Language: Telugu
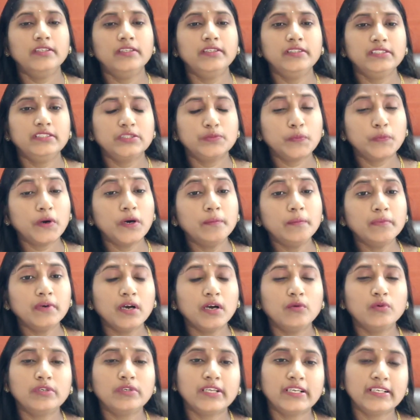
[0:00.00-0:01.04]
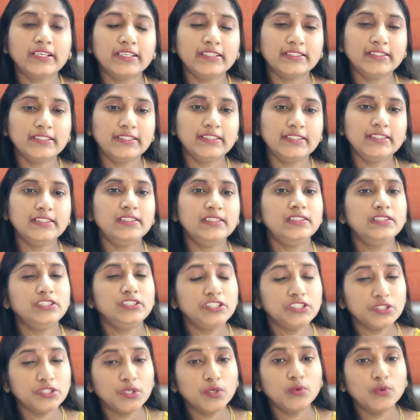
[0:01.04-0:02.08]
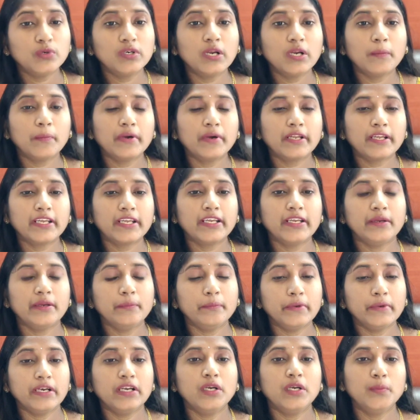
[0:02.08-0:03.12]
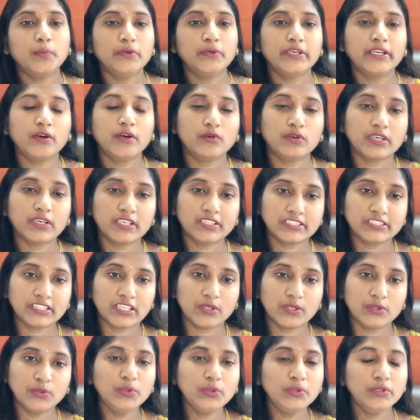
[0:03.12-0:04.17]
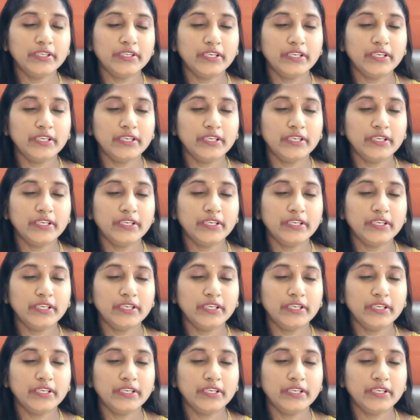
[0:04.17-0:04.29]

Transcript: ఈ స్పోమ్ కౌంట్ అనేది జీరో ఉన్నప్పటికీ పిల్లలు పుట్టే అవకాశాలు